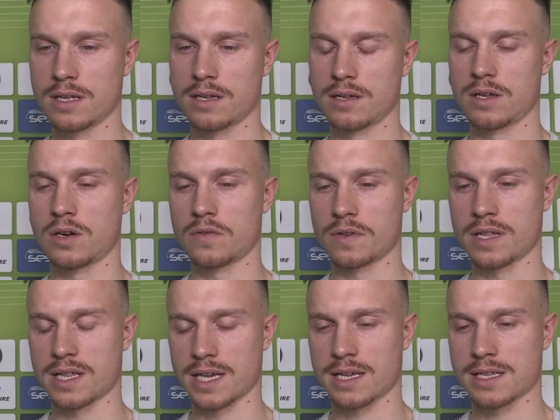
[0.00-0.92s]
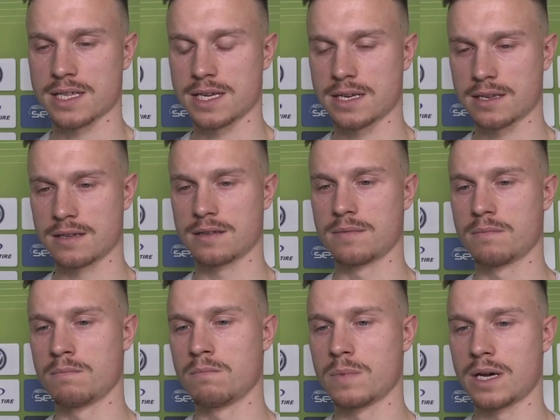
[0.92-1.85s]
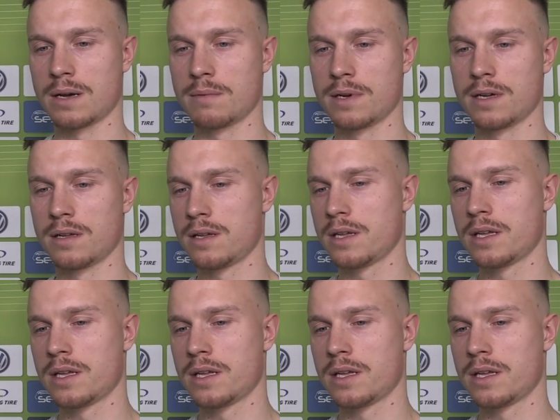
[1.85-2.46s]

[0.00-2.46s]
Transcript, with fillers: äh, auf der Sechs an. Ähm, aber